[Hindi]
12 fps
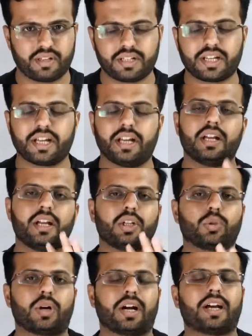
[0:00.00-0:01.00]
ठीक है
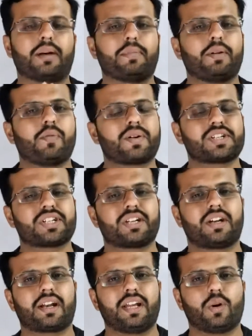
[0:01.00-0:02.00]
तो अगर आपने वो क्वेश्चन
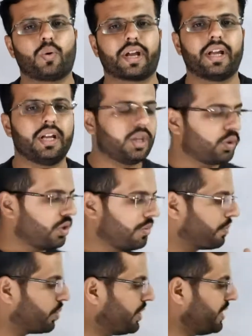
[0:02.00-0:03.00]
कर लिए होंगे तो
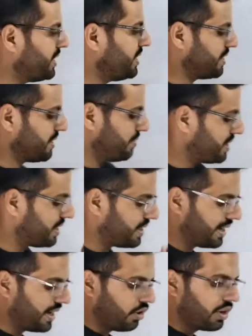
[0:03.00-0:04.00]
अब आपको ये चीजें समझ आ
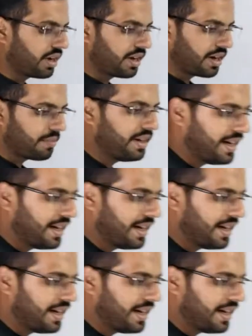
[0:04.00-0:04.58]
जाएगी और अगर आपने